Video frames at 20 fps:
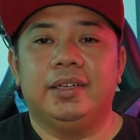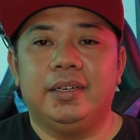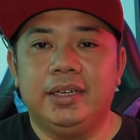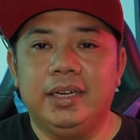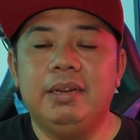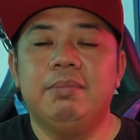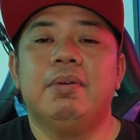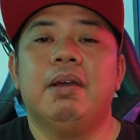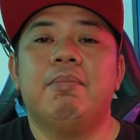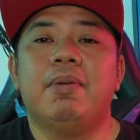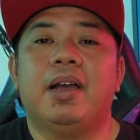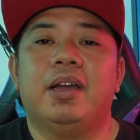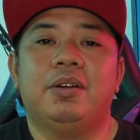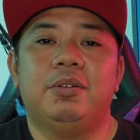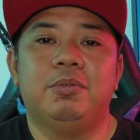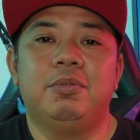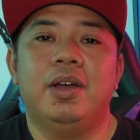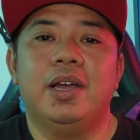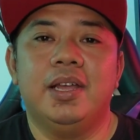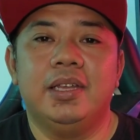Di babak
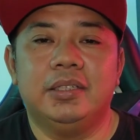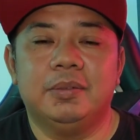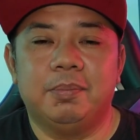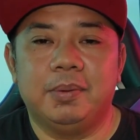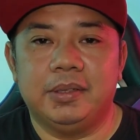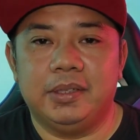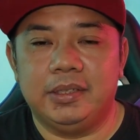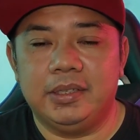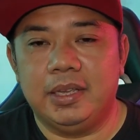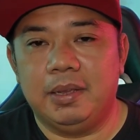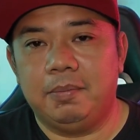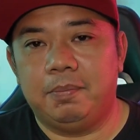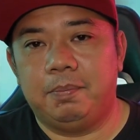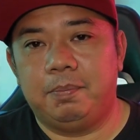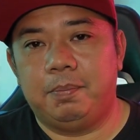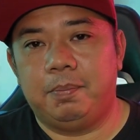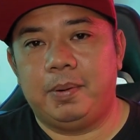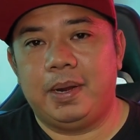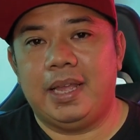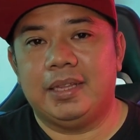kedua, sepertinya
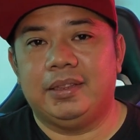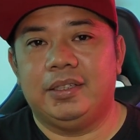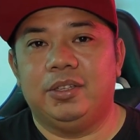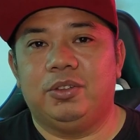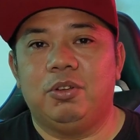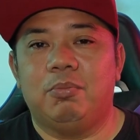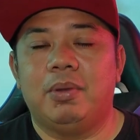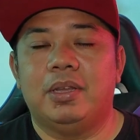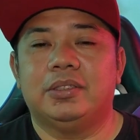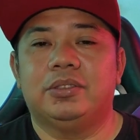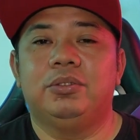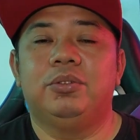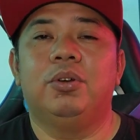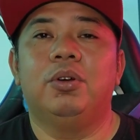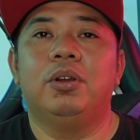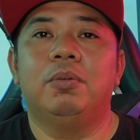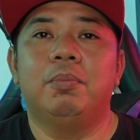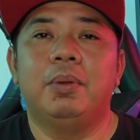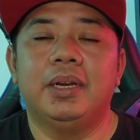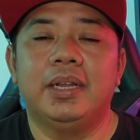pelatih Thomas
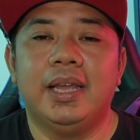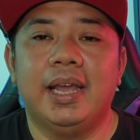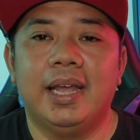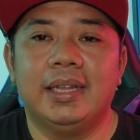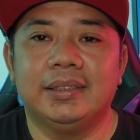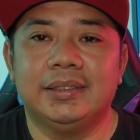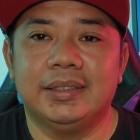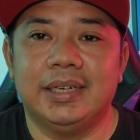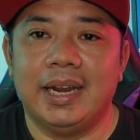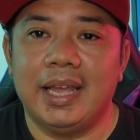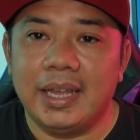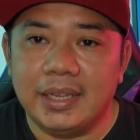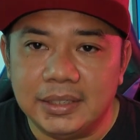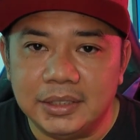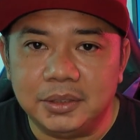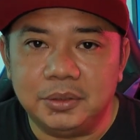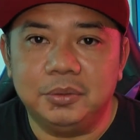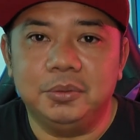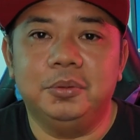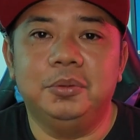Doll melihat celah
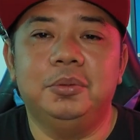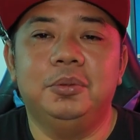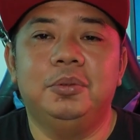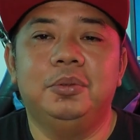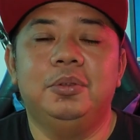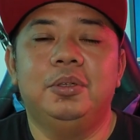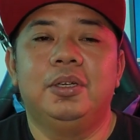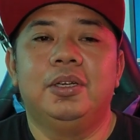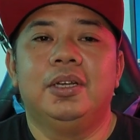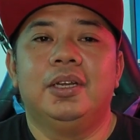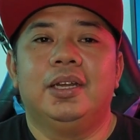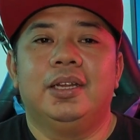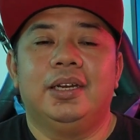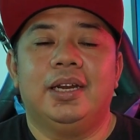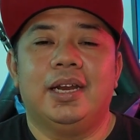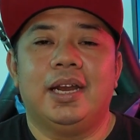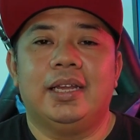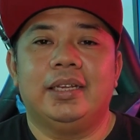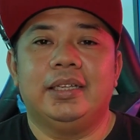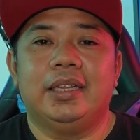itu
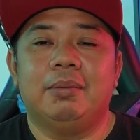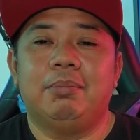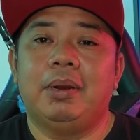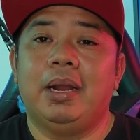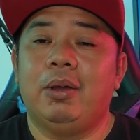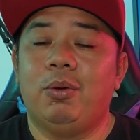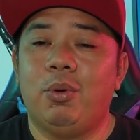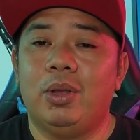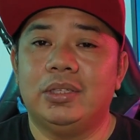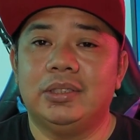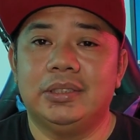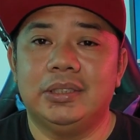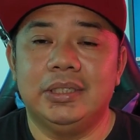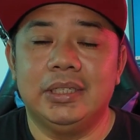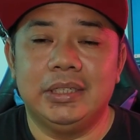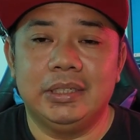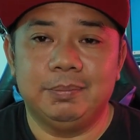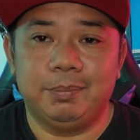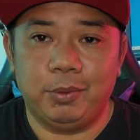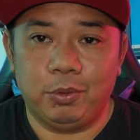dan akhirnya melakukan
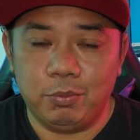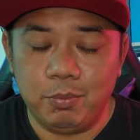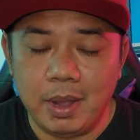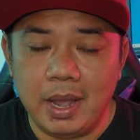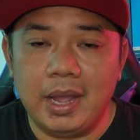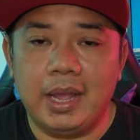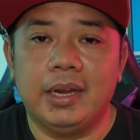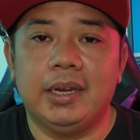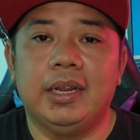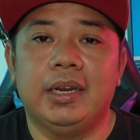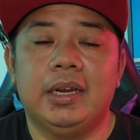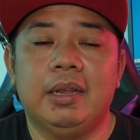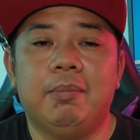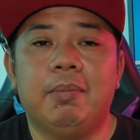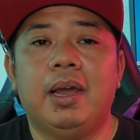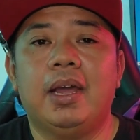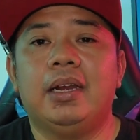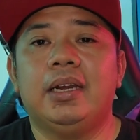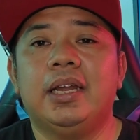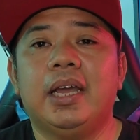sedikit perubahan ya
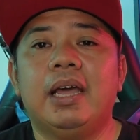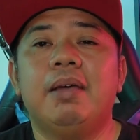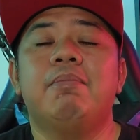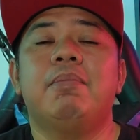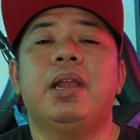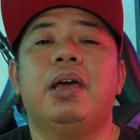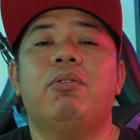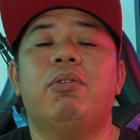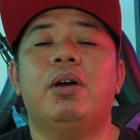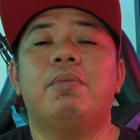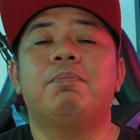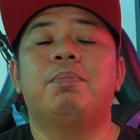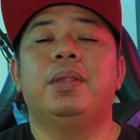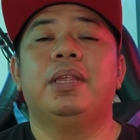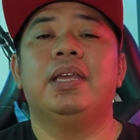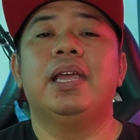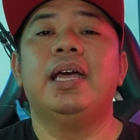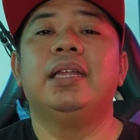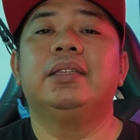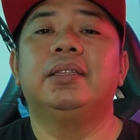dengan melakukan
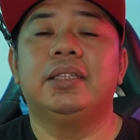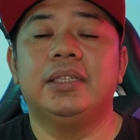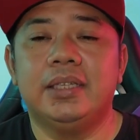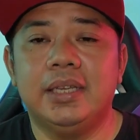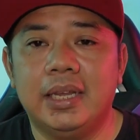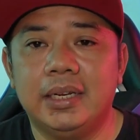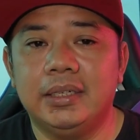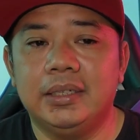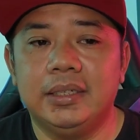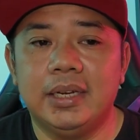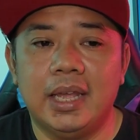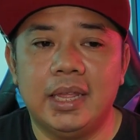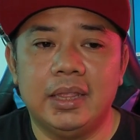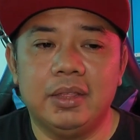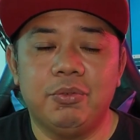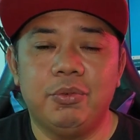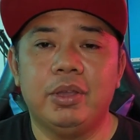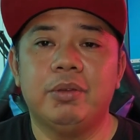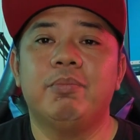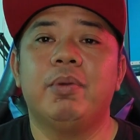pergantian
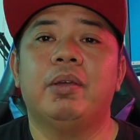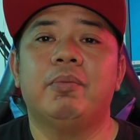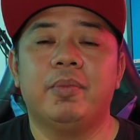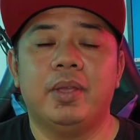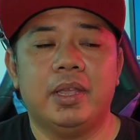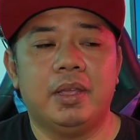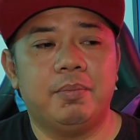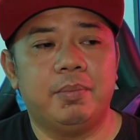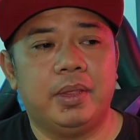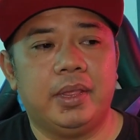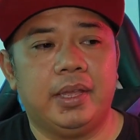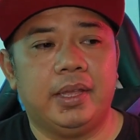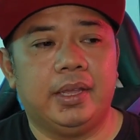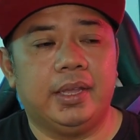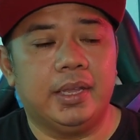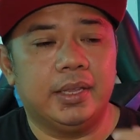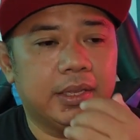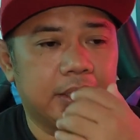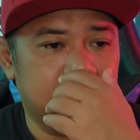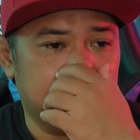dari wingbacknya
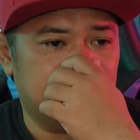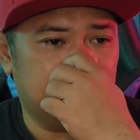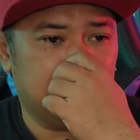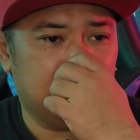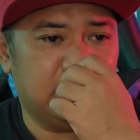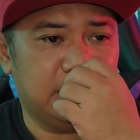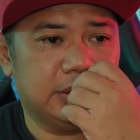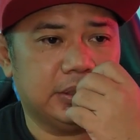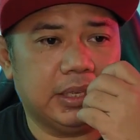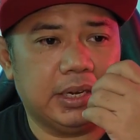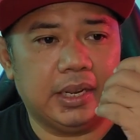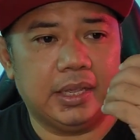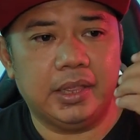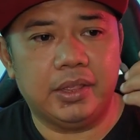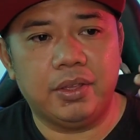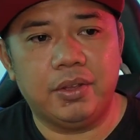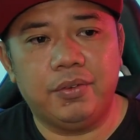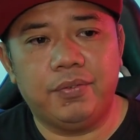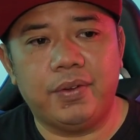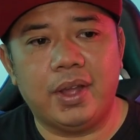mereka. Jadi kalau nggak
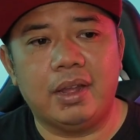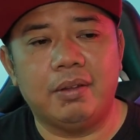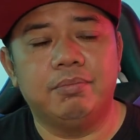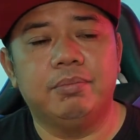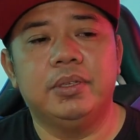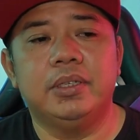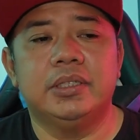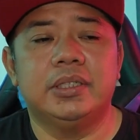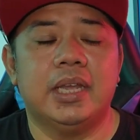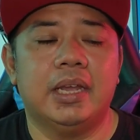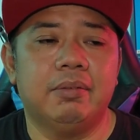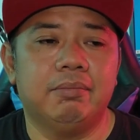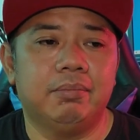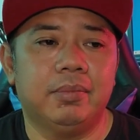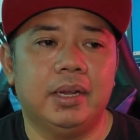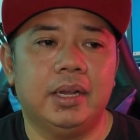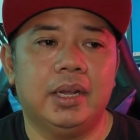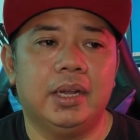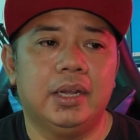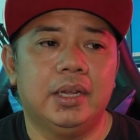salah Rio Fahmi
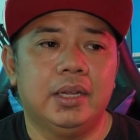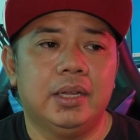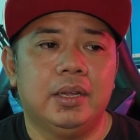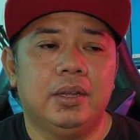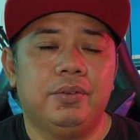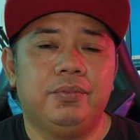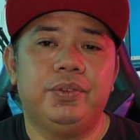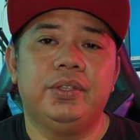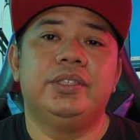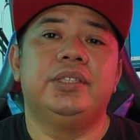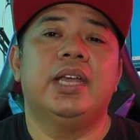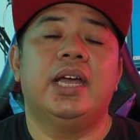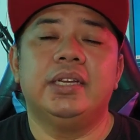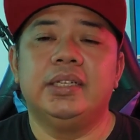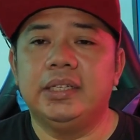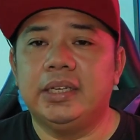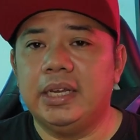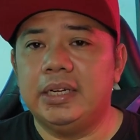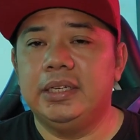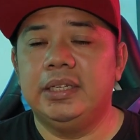sama Firza
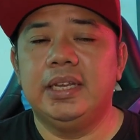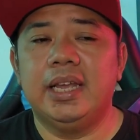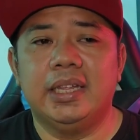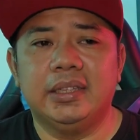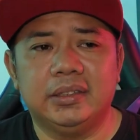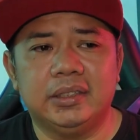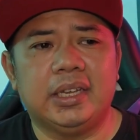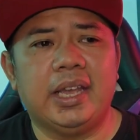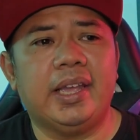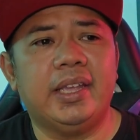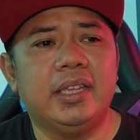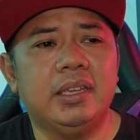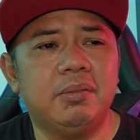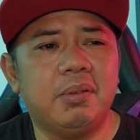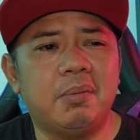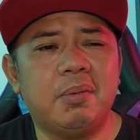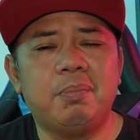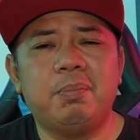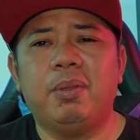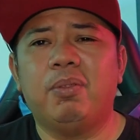Andika diganti. Kayaknya
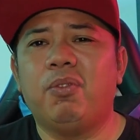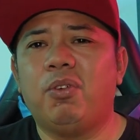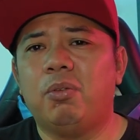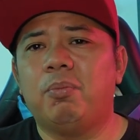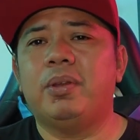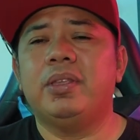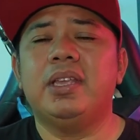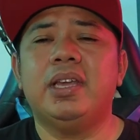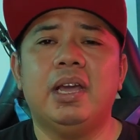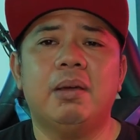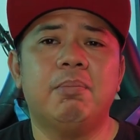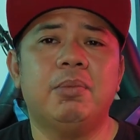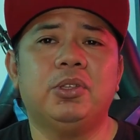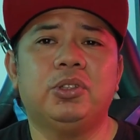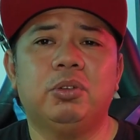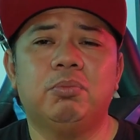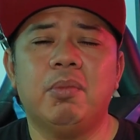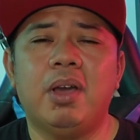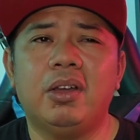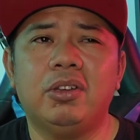memang performanya nggak
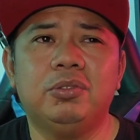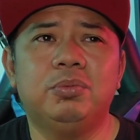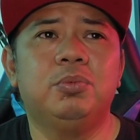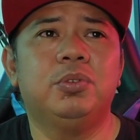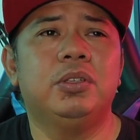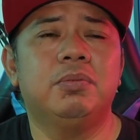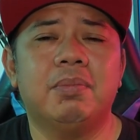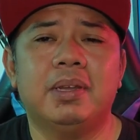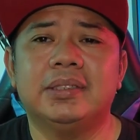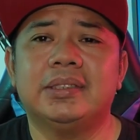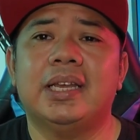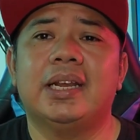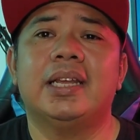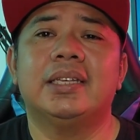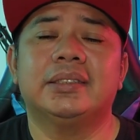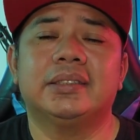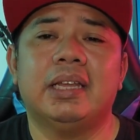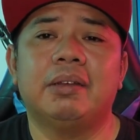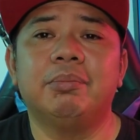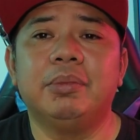begitu bagus, mungkin
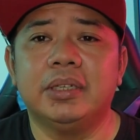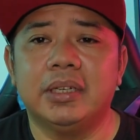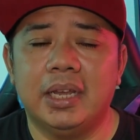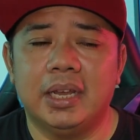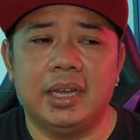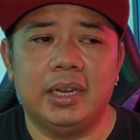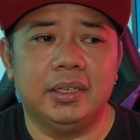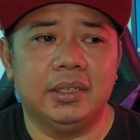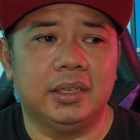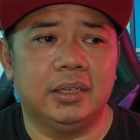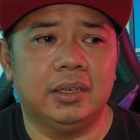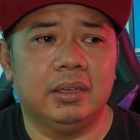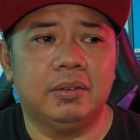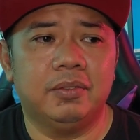masalah stamina kali ya.